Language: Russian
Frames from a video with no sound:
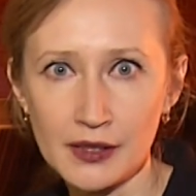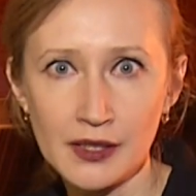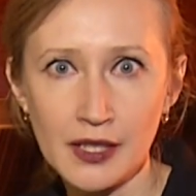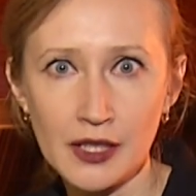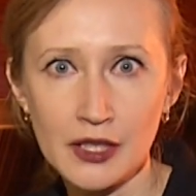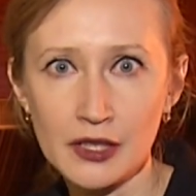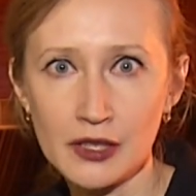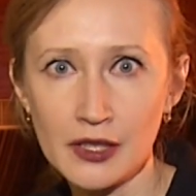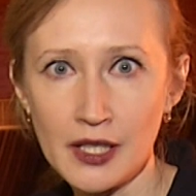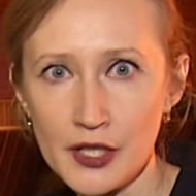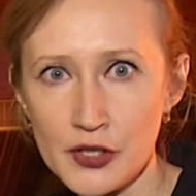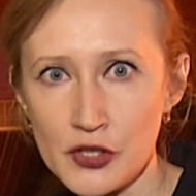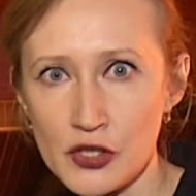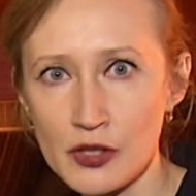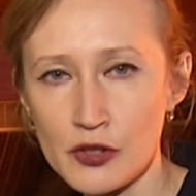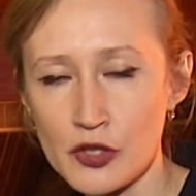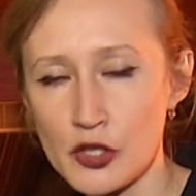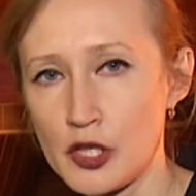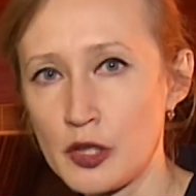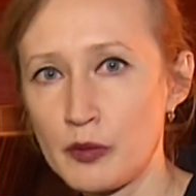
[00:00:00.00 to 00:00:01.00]

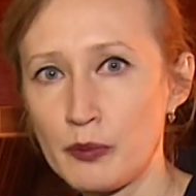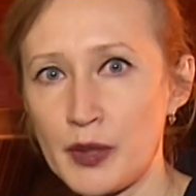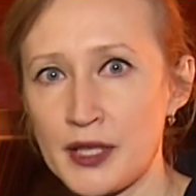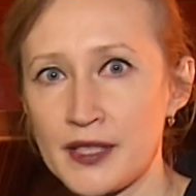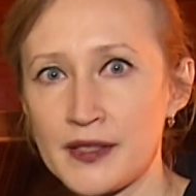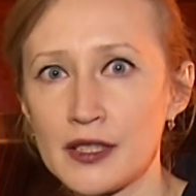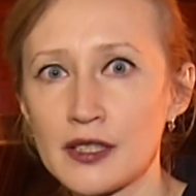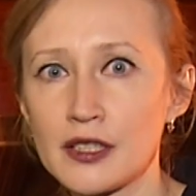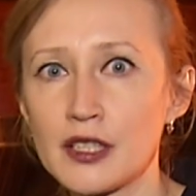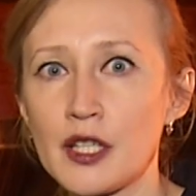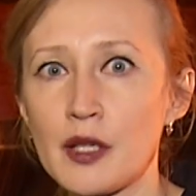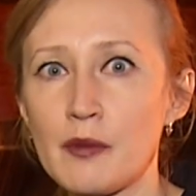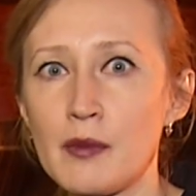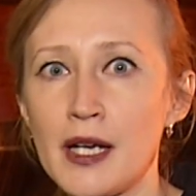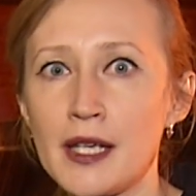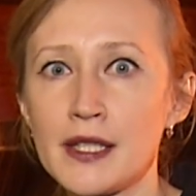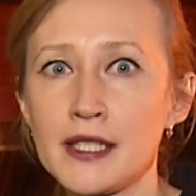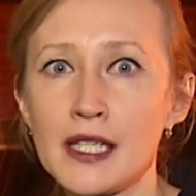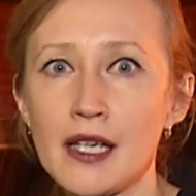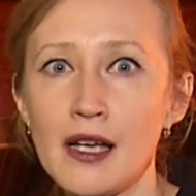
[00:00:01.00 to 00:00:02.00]
Докладчик, член ПАСЕТ
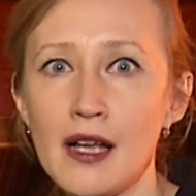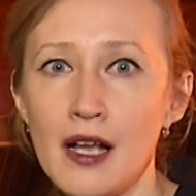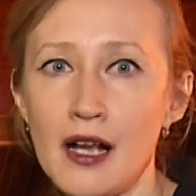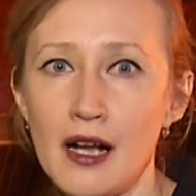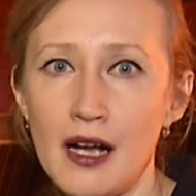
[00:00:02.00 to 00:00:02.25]
Германии